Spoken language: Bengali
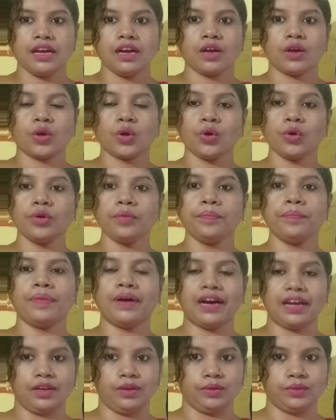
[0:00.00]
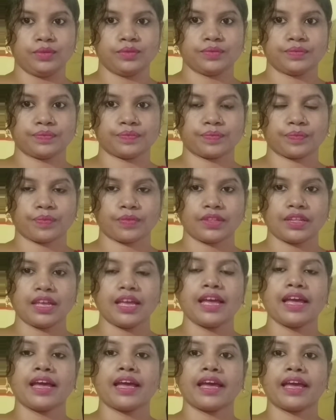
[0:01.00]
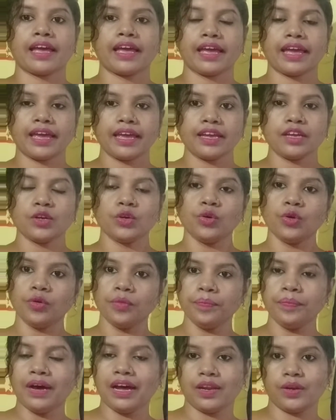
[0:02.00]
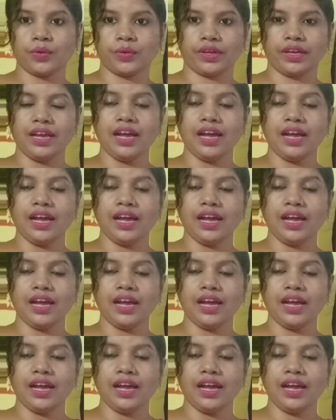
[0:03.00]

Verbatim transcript: খুব ভালো এই খুব ভালোকে